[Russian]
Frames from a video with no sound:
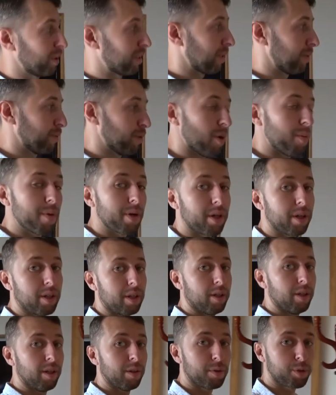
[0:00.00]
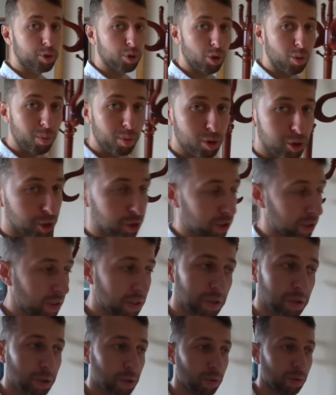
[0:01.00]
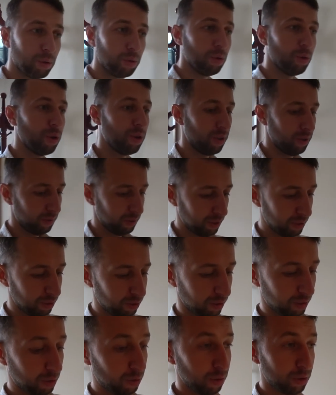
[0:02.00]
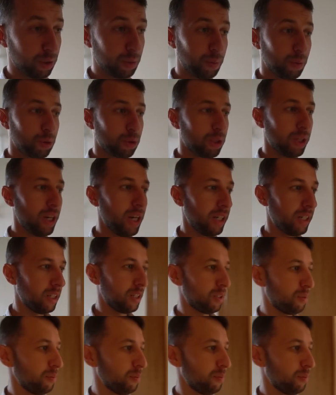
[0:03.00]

этом номере все, больше нет ничего, о, вы далеко заблуждаетесь.